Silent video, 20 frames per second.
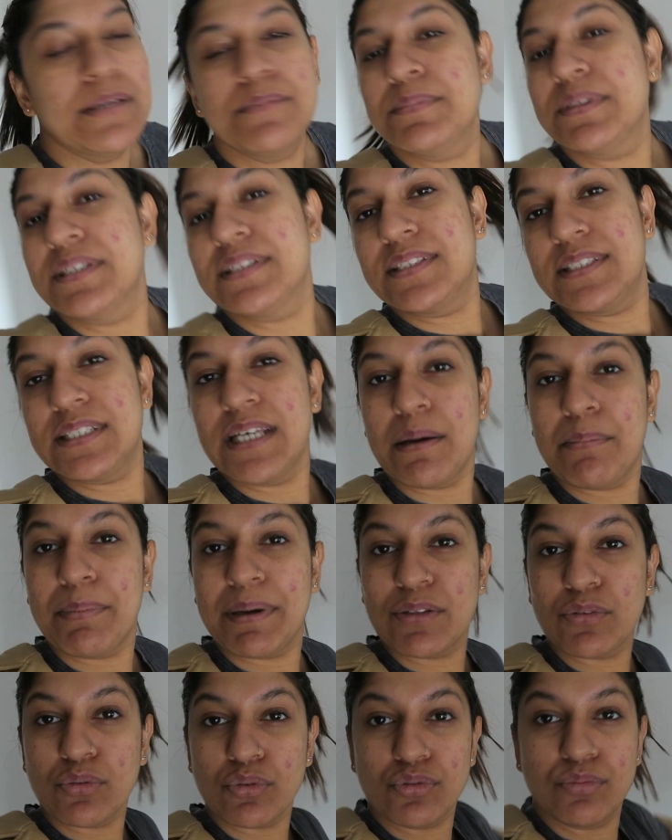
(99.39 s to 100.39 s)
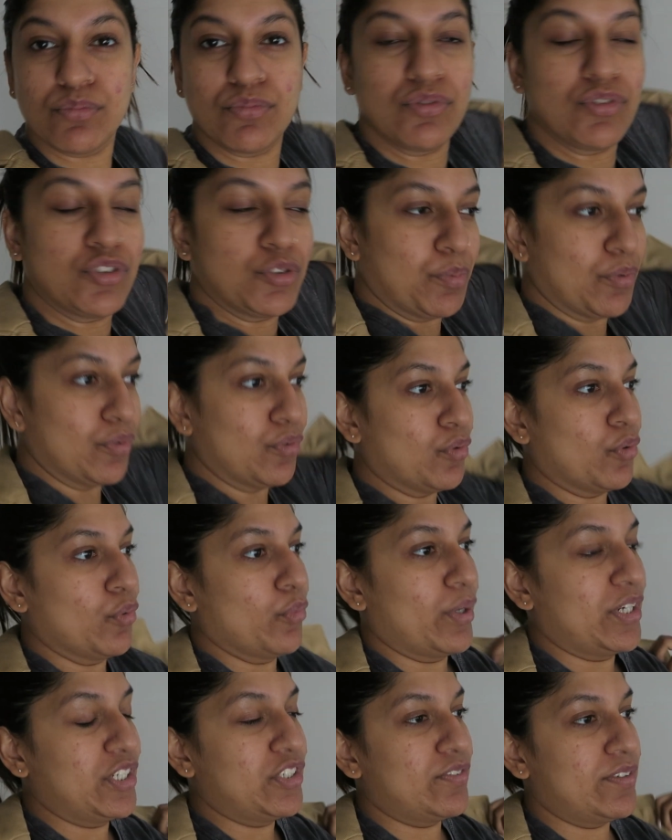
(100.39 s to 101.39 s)
Mais s'il y a pas trop de monde, je pense que
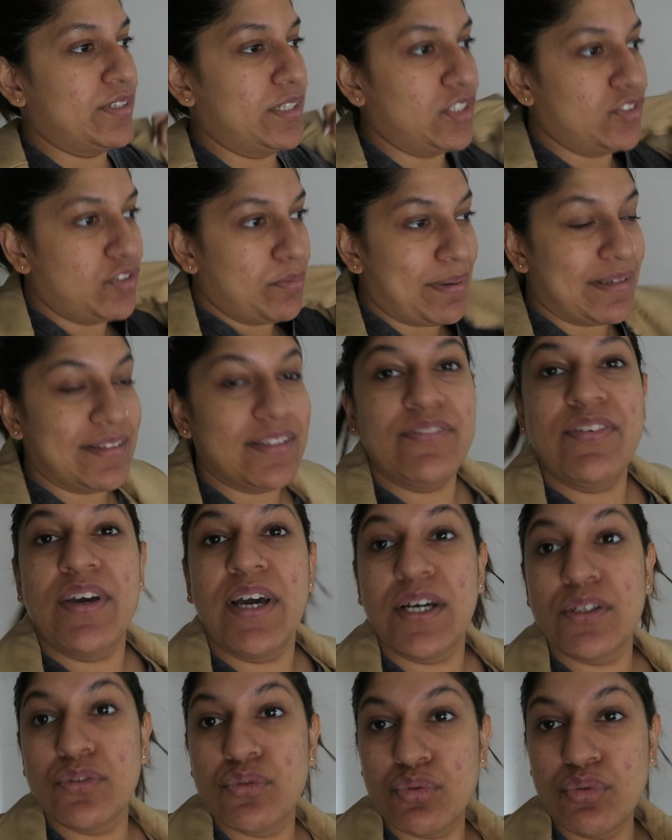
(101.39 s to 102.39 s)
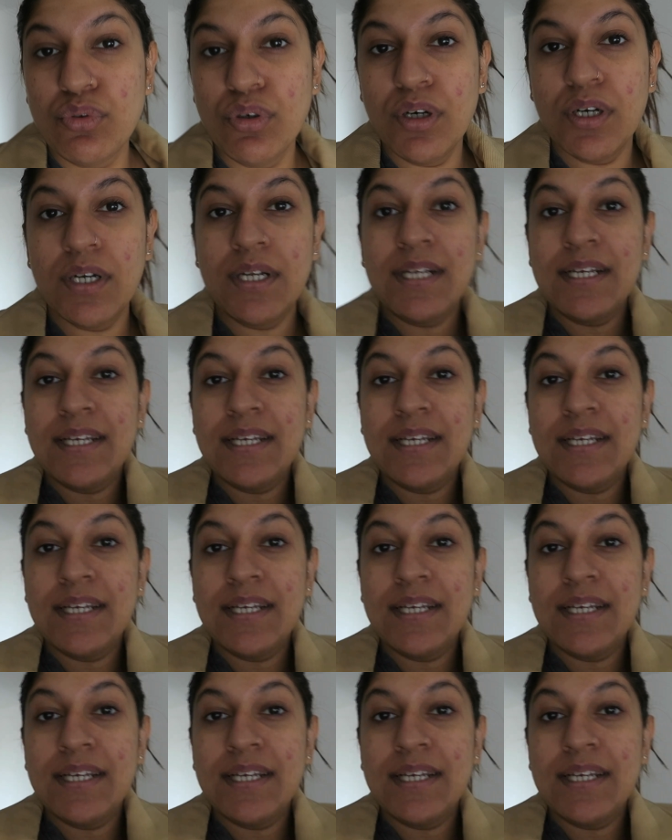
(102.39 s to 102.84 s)
ouais, je vais, je vais passer faire un tour.